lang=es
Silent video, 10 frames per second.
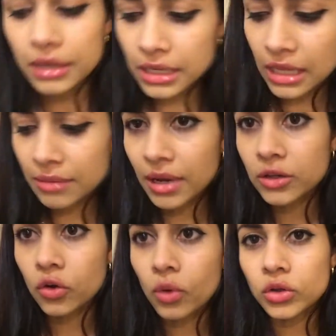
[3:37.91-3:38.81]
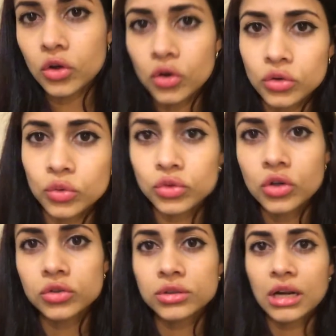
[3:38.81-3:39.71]
Y además yo cuando
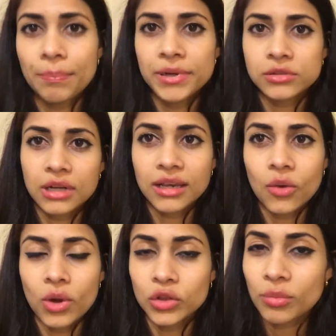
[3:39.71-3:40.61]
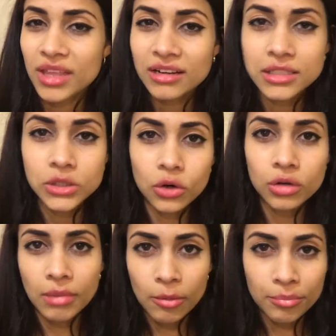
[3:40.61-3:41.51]
conduzco soy de las personas que cuando me da el
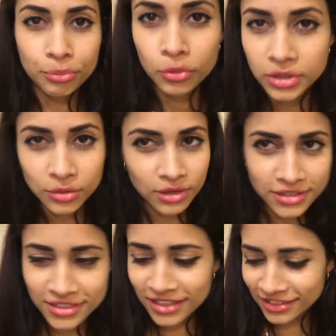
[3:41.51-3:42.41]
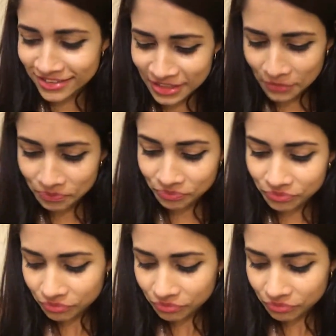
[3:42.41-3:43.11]
sol, puedo tener un accidente.